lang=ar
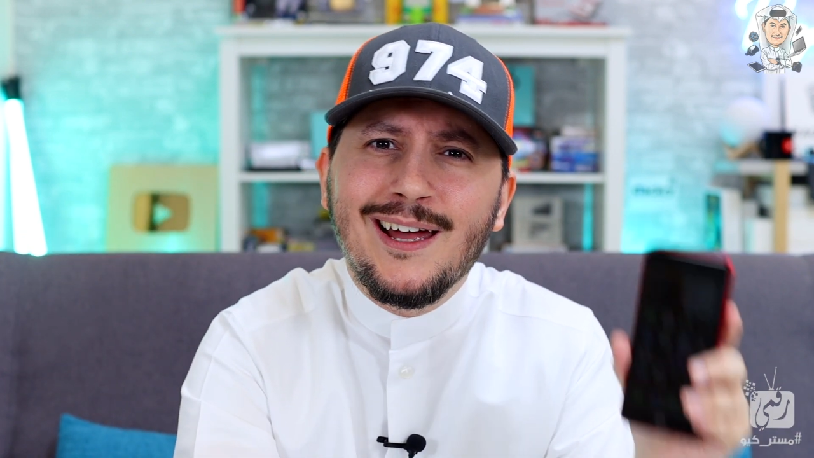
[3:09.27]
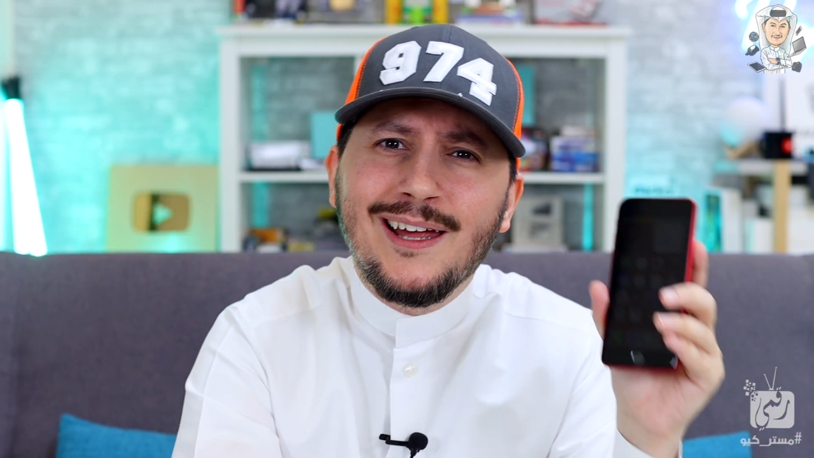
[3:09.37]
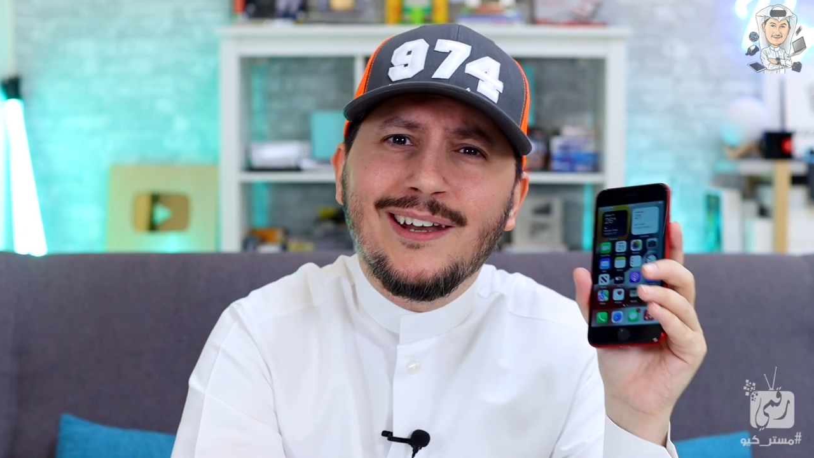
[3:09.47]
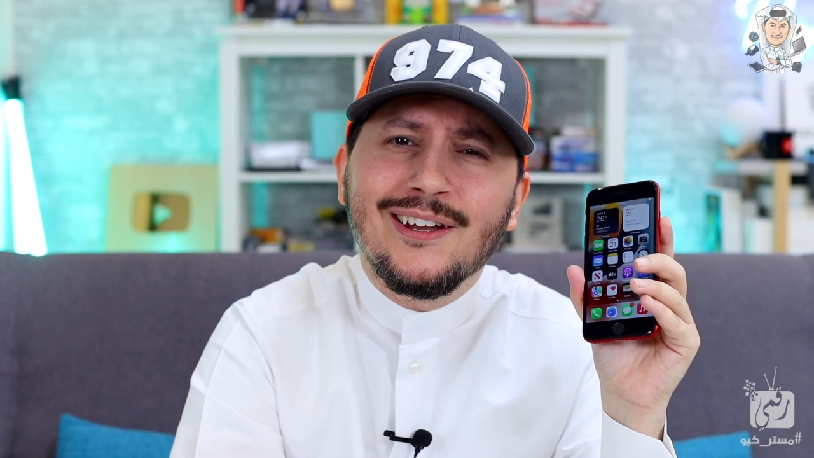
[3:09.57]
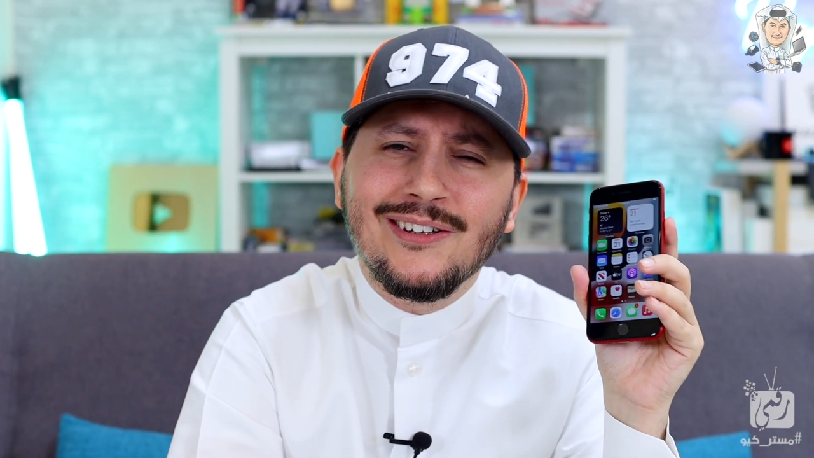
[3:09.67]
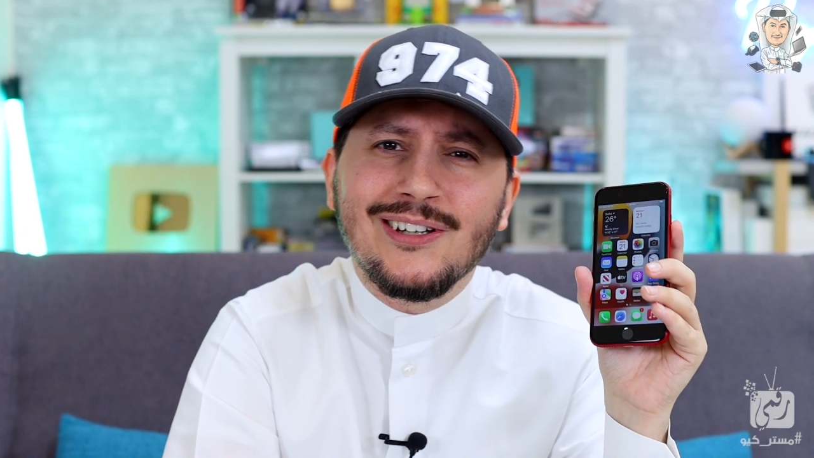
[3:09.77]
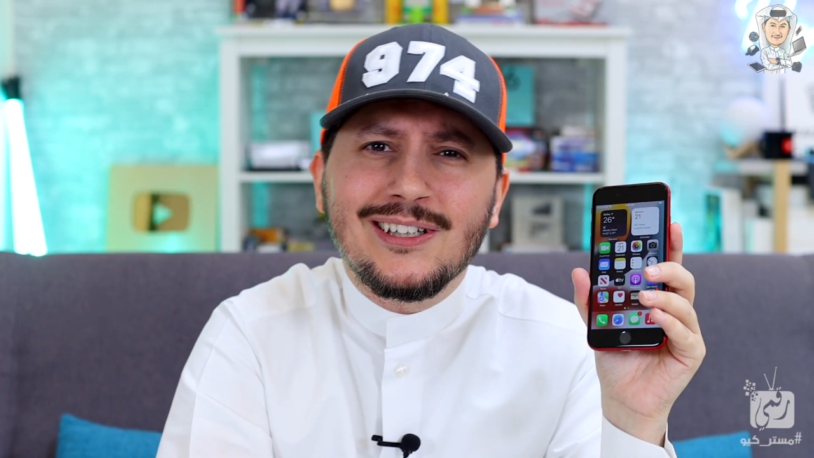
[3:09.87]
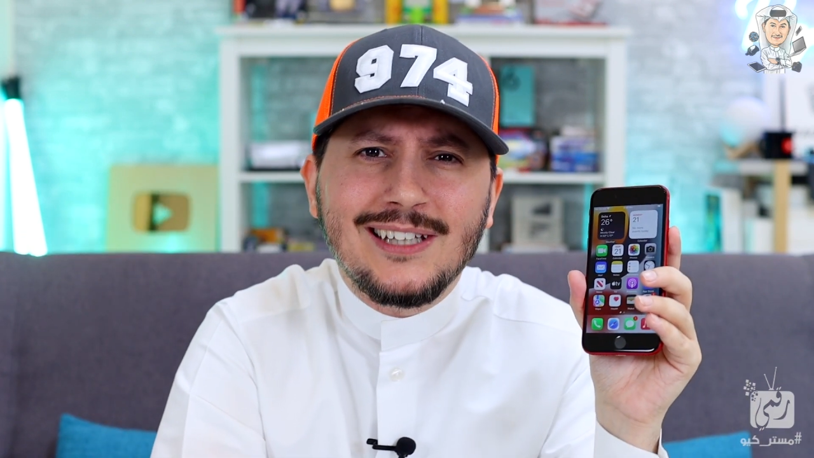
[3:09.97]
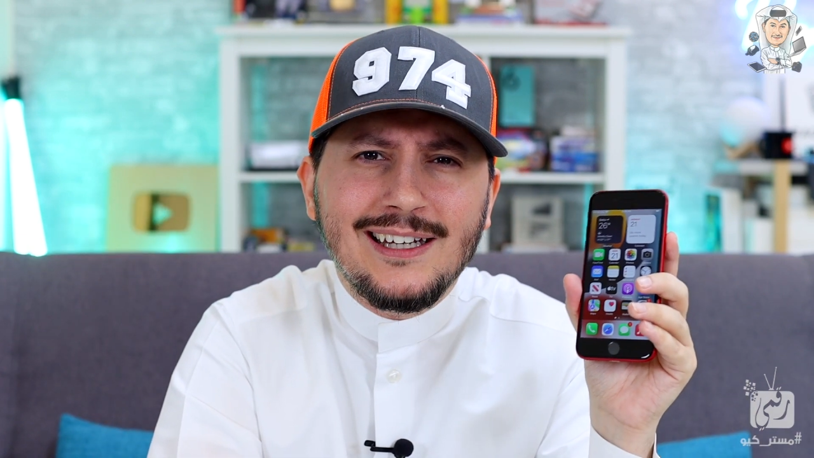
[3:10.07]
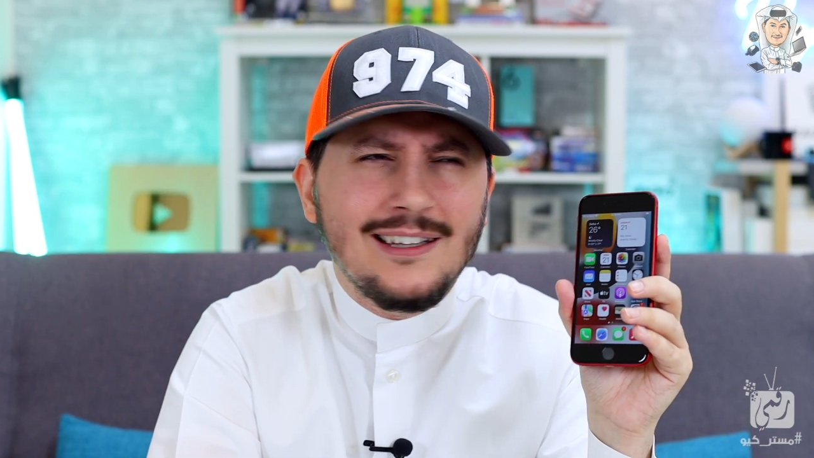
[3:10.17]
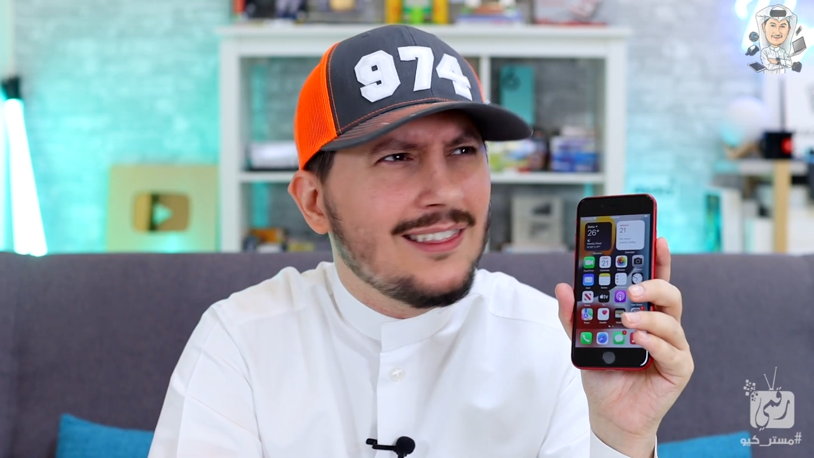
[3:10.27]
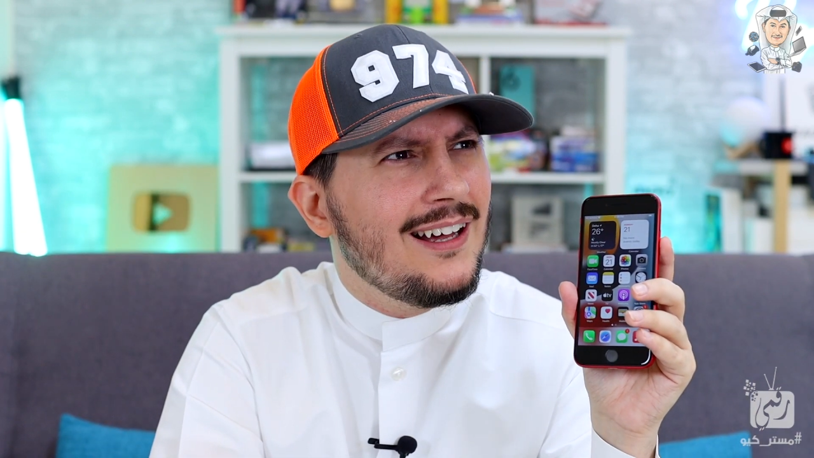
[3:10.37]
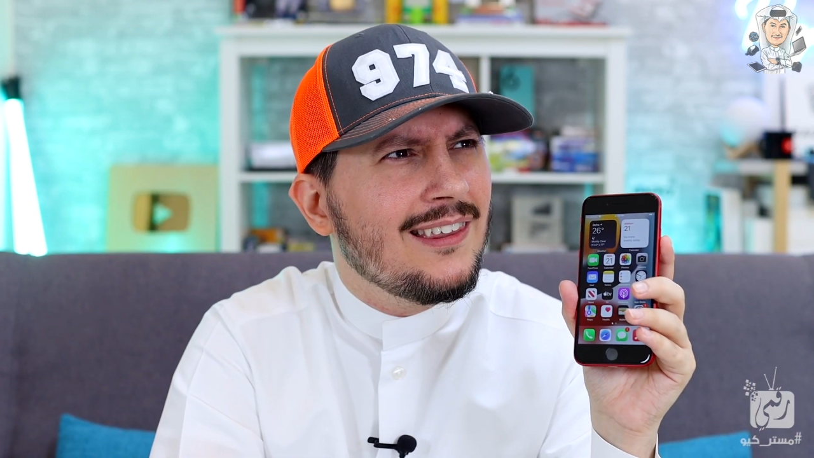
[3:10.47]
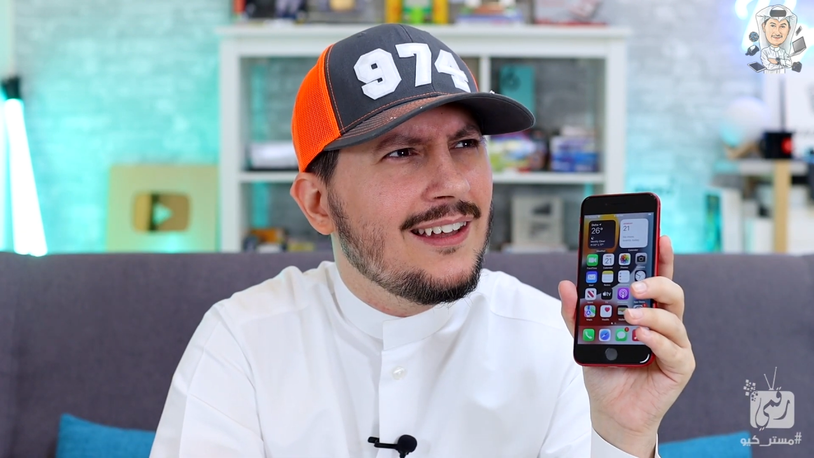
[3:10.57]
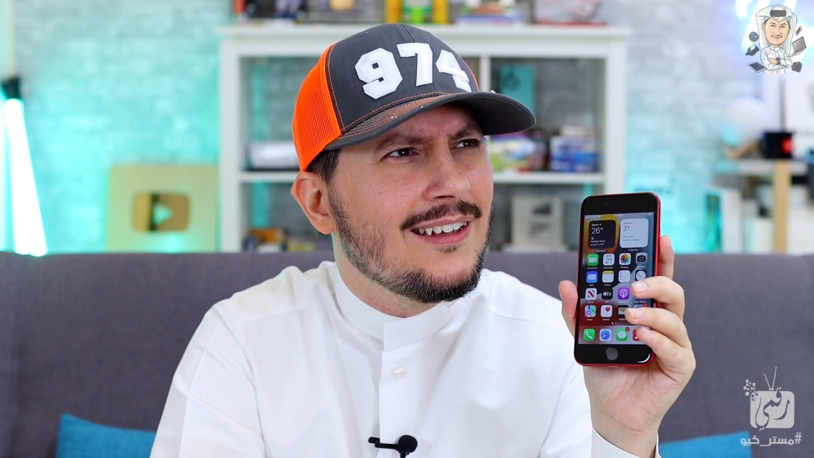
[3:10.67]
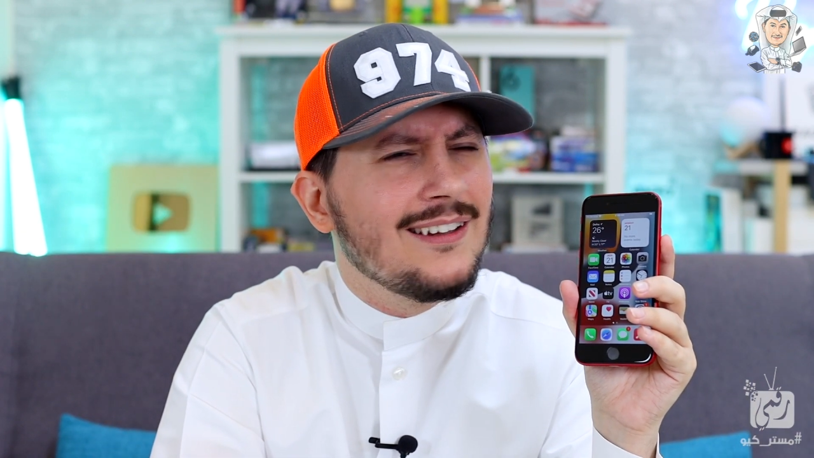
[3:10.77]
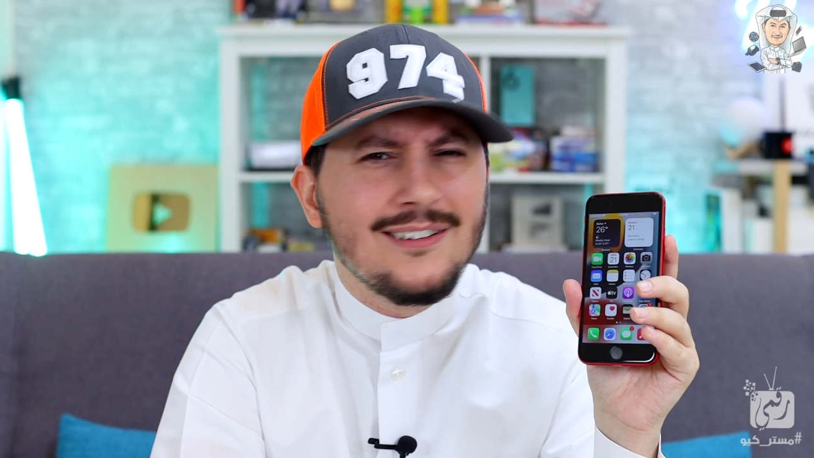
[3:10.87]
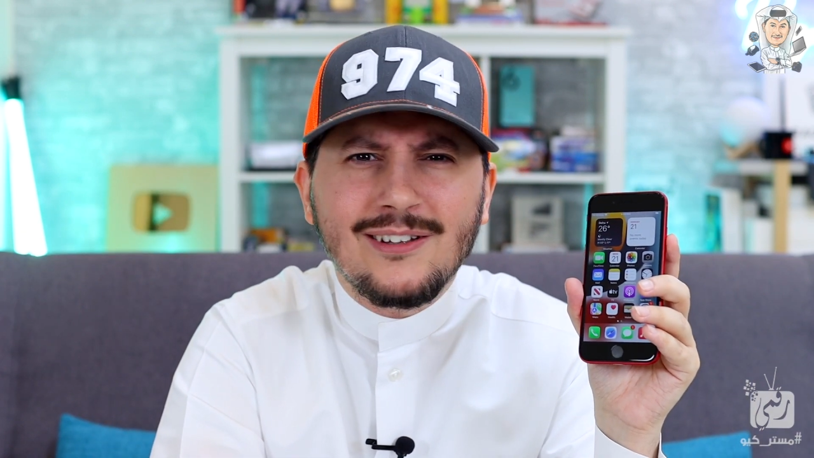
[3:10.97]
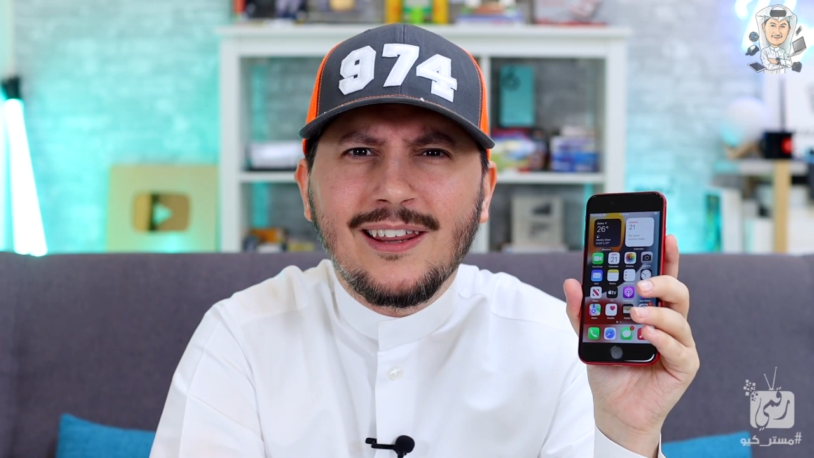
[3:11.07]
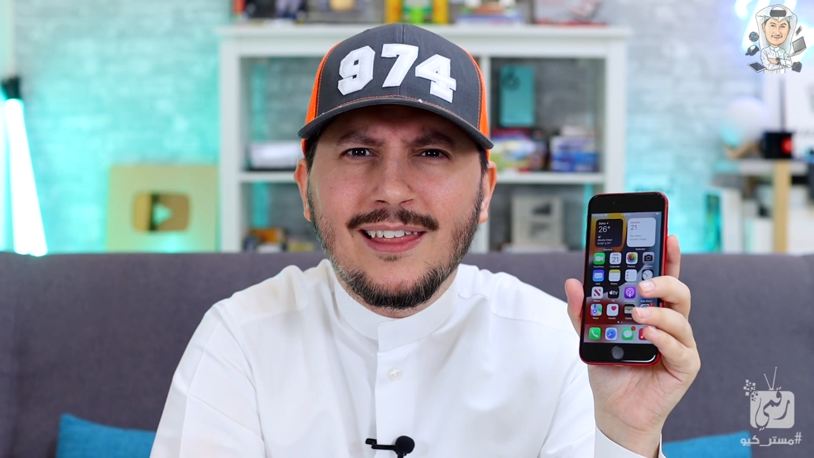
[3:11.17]
النقطه الثالثه
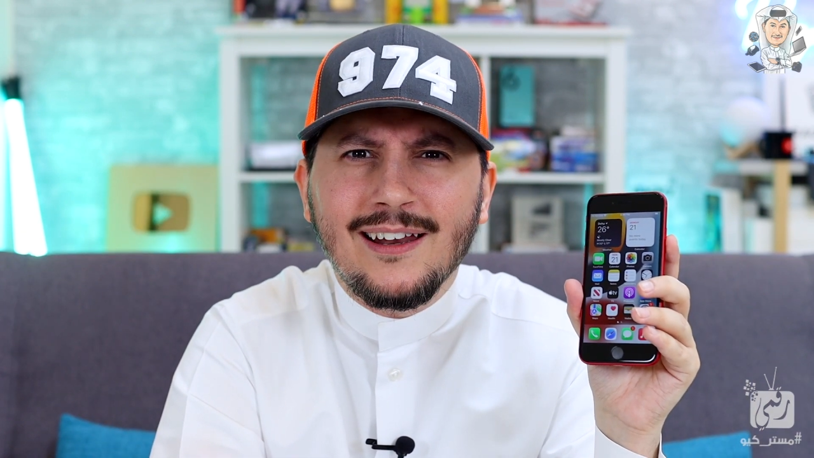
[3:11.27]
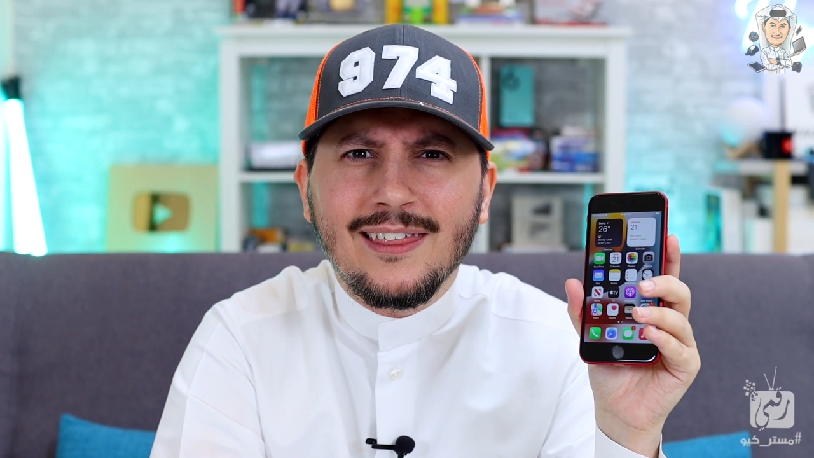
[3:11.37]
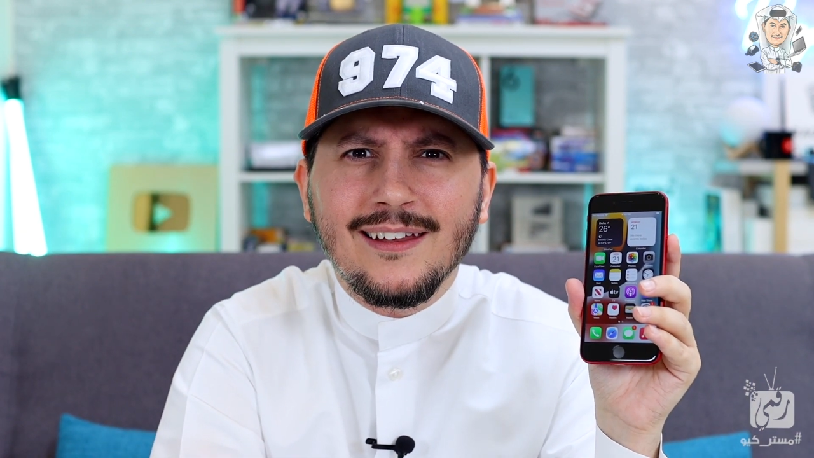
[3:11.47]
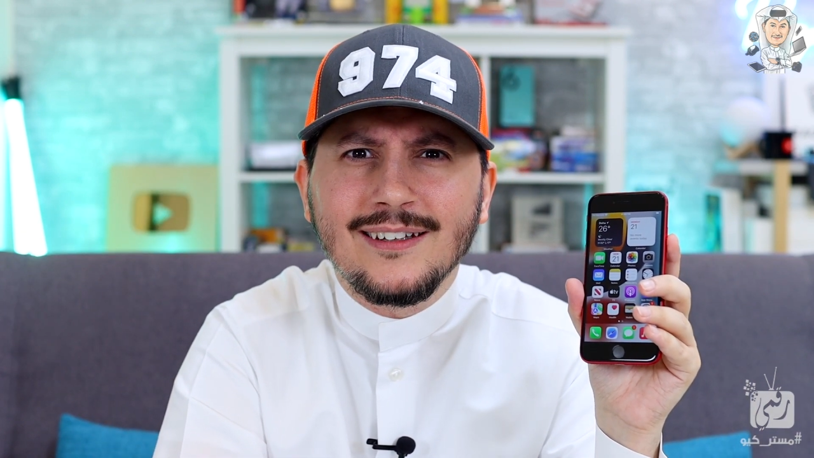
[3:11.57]
النقطة الثالثة